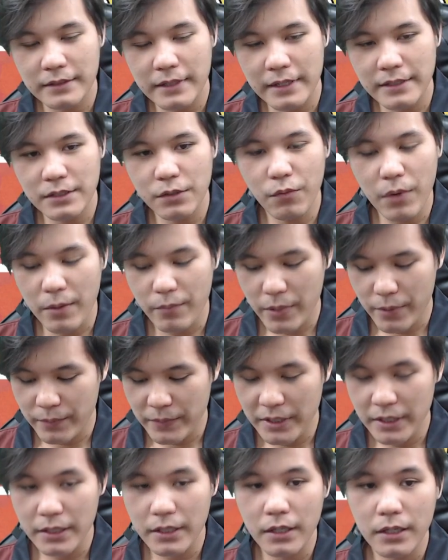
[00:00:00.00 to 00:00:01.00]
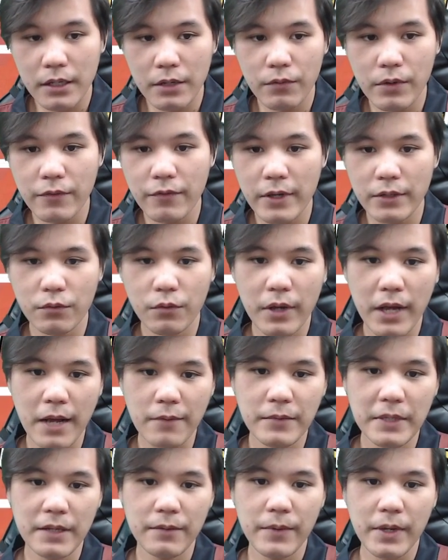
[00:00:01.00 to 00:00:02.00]
แต่จังหวะแบบนี้ถ้าเกิดว่าฝ่ายตรง
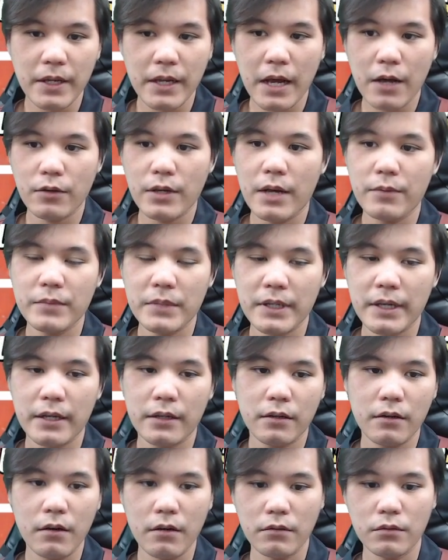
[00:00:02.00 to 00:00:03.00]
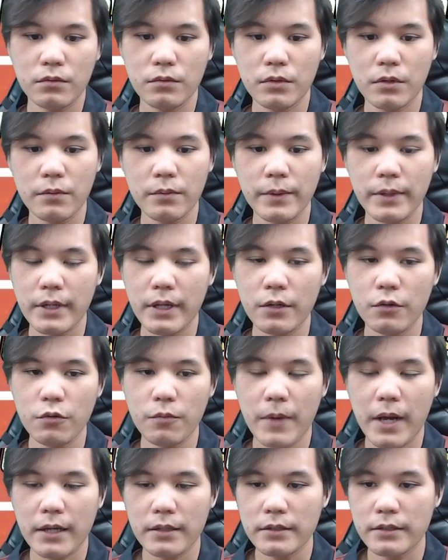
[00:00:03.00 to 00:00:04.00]
ข้ามเดินเวทเอาทำยังไงก็คุณก็เลยเล่น
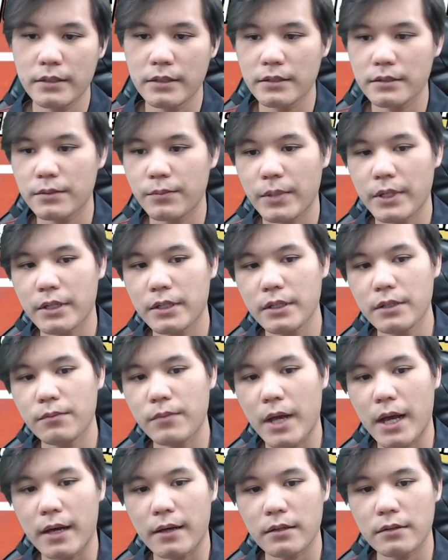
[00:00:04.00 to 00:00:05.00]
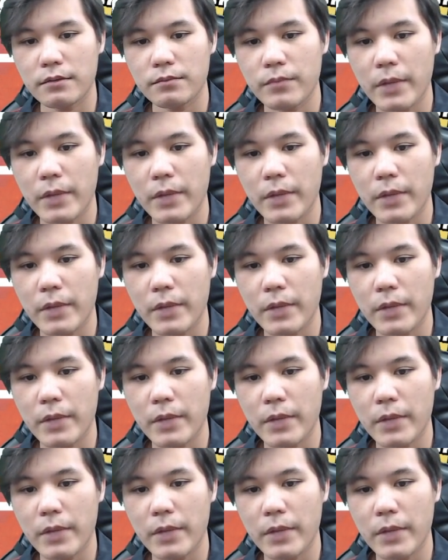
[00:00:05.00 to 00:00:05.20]
รูปหมากอื่นอีกจะไปขึ้นหมาก